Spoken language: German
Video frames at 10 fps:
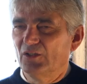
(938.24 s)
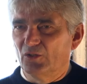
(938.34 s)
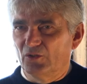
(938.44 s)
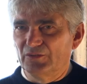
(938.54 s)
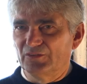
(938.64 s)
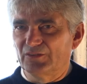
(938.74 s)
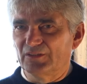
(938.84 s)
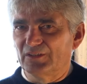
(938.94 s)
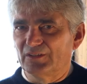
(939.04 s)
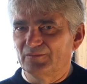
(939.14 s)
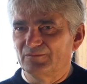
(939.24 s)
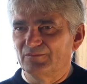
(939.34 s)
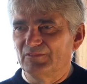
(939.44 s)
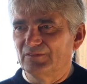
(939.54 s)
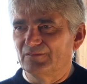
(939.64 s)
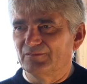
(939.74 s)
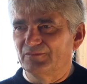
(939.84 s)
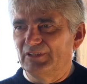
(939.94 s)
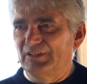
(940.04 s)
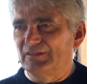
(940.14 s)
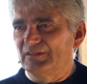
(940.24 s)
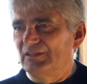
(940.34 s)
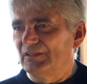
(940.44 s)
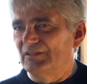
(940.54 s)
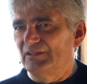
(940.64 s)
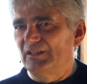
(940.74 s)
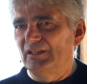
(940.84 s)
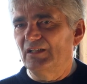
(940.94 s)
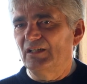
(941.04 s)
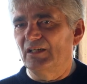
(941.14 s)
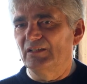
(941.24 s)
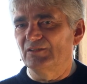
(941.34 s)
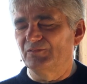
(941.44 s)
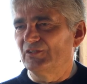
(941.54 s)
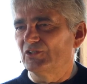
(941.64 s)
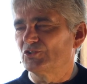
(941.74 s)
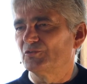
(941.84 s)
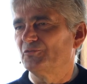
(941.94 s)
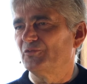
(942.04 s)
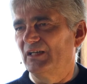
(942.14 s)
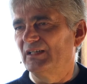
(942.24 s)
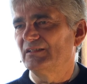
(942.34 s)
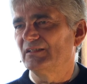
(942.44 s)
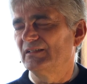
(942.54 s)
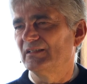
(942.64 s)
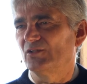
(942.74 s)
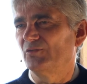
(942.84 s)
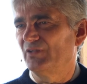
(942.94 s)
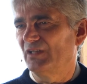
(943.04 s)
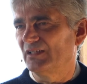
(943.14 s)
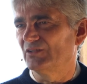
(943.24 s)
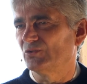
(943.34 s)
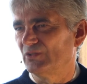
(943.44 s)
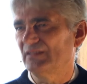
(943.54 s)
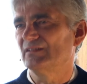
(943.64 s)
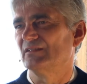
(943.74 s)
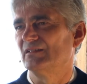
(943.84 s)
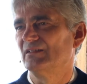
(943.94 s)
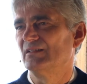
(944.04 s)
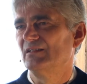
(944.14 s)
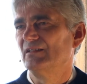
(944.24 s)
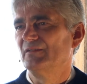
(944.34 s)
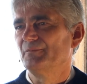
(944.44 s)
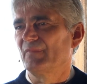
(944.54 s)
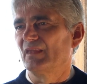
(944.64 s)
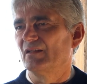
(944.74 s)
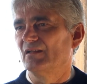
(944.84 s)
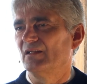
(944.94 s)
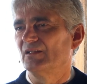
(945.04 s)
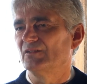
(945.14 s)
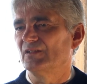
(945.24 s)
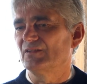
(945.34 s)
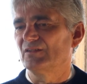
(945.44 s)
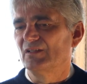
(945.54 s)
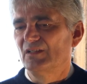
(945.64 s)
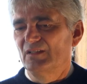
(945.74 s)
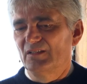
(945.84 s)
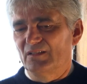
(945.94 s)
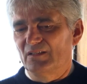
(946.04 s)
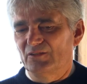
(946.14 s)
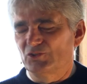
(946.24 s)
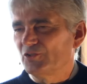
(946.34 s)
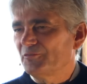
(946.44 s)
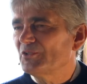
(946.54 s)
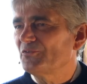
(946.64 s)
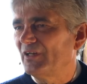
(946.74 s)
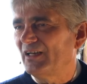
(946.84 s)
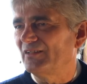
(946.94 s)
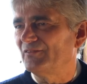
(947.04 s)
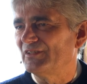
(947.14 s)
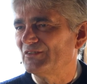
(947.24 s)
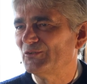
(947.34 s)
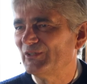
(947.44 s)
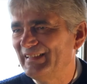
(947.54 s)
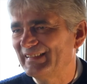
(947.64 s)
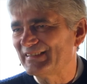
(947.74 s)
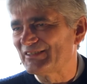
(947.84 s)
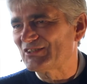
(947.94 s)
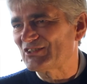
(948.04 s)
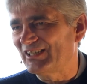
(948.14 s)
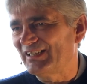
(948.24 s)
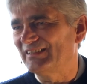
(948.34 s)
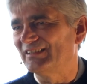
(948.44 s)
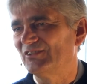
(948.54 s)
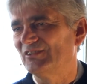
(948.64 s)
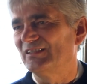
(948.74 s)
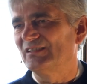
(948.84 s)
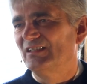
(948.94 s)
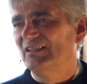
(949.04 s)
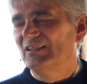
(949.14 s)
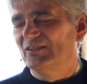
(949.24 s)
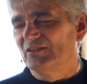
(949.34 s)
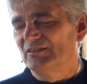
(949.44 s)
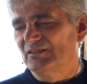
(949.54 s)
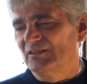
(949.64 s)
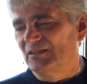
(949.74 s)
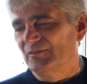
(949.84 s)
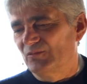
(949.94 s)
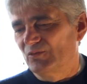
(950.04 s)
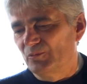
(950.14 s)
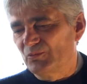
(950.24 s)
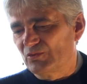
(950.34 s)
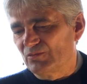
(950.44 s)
Und äh, nichts liegt näher, als wenn das Schiff fahren kann, es auch fahren zu lassen. Ja, also das ist, ein Schiff muss fahren, wenn es nur liegt, ist schade. Also das, und ähm, um,